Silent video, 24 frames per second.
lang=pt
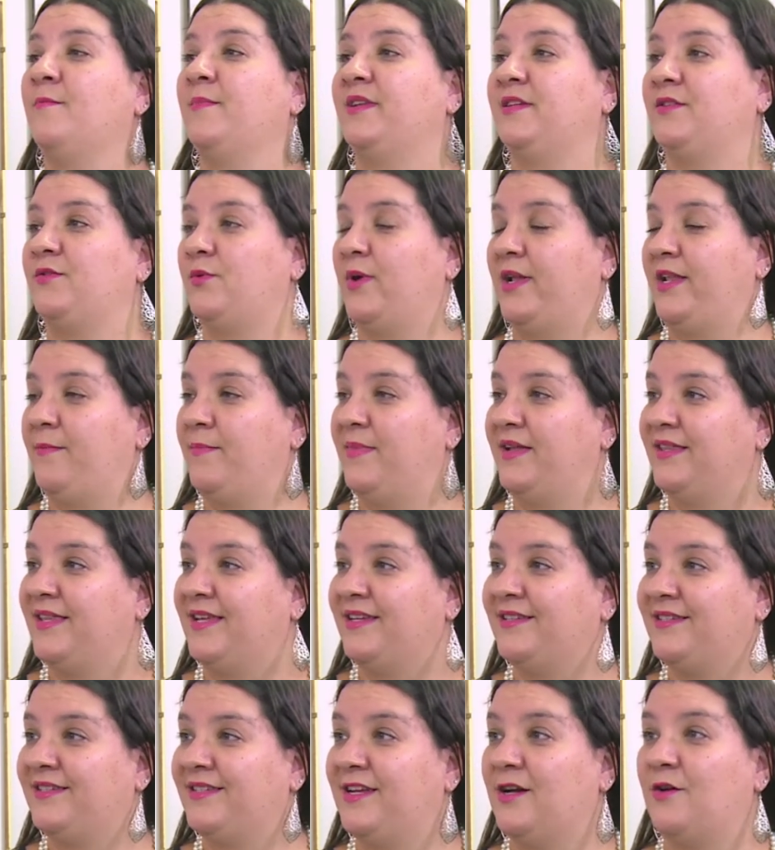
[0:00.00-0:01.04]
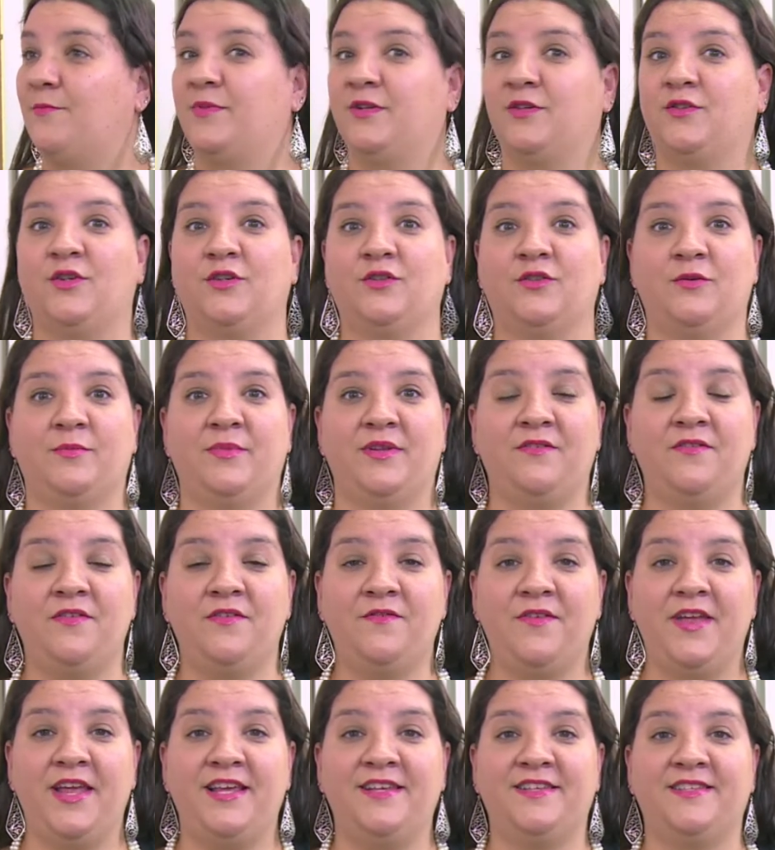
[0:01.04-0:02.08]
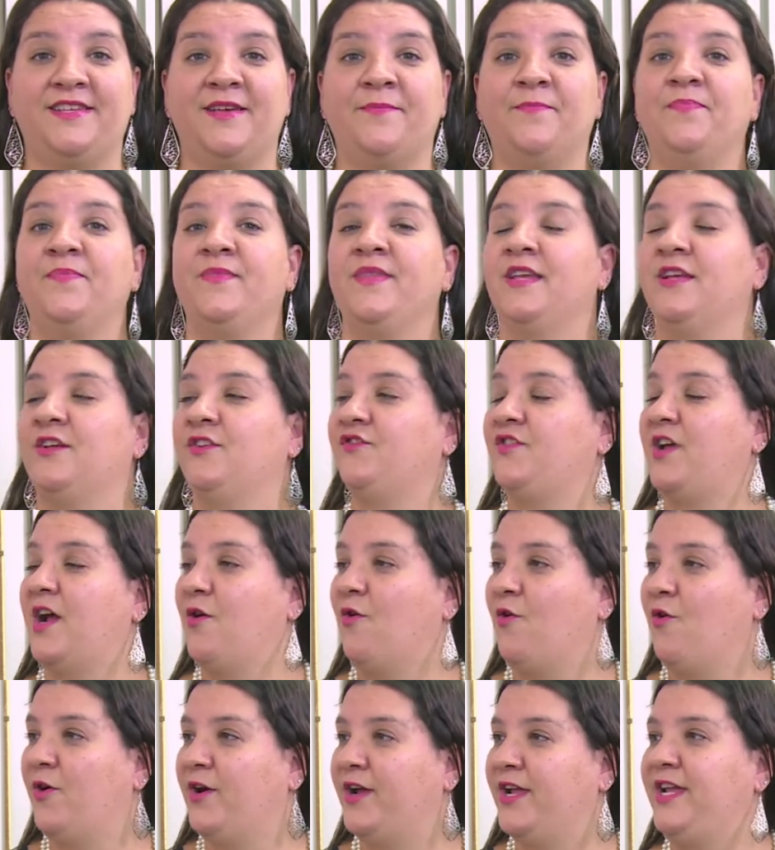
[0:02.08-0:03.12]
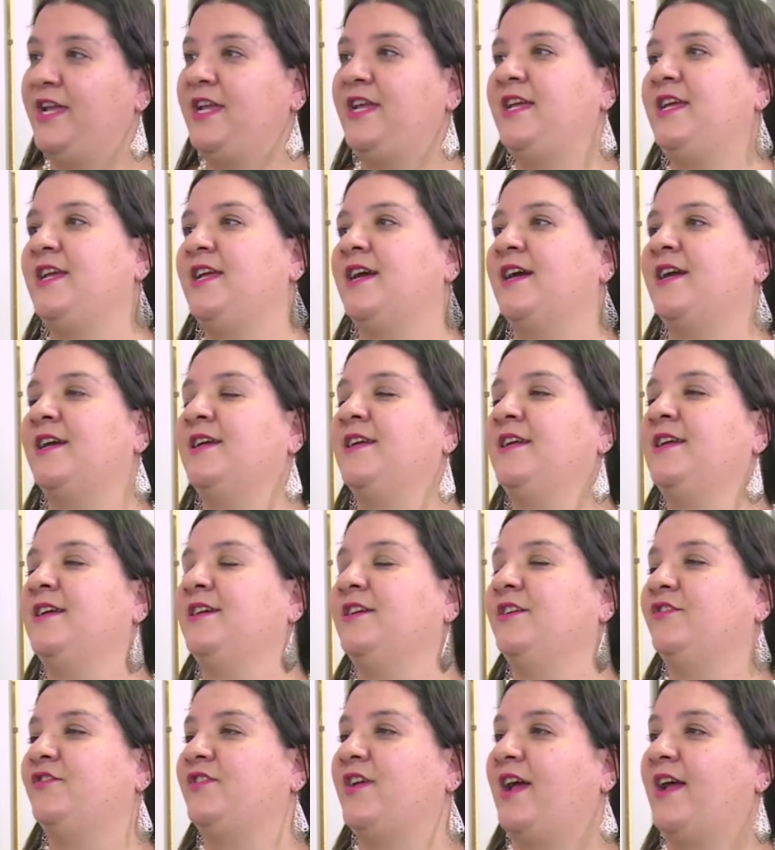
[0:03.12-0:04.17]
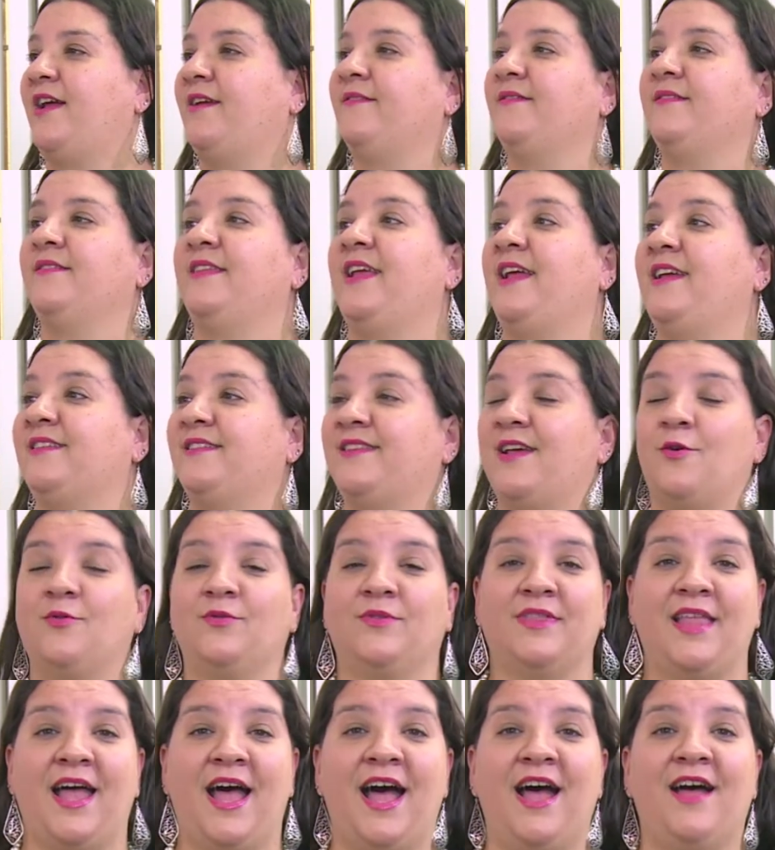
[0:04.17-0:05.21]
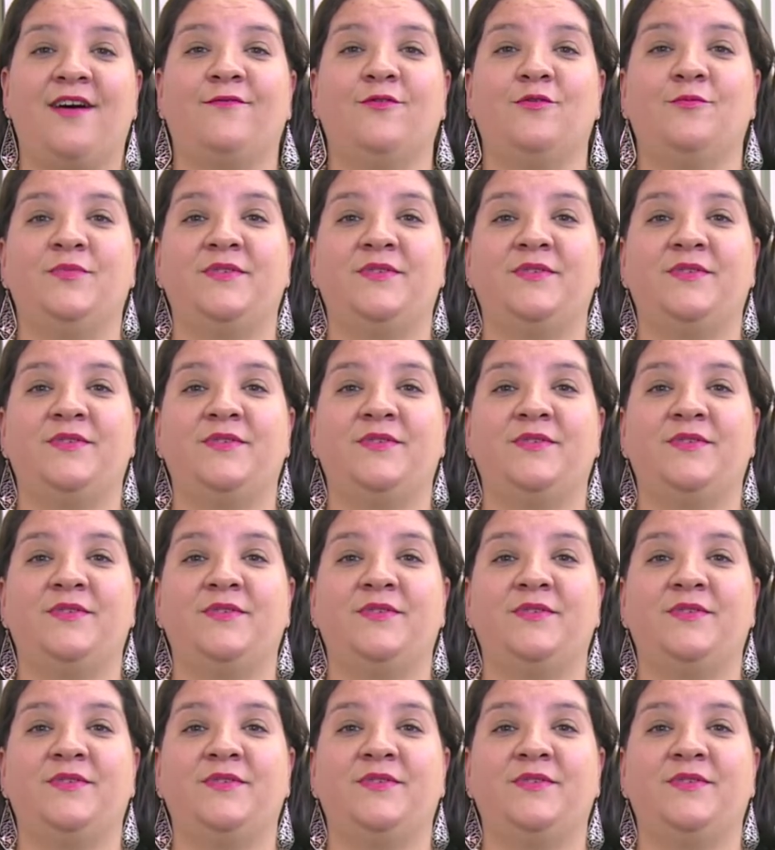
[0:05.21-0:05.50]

para sua alimentação, para sua sobrevivência. Já corria, já né, saltava uhum.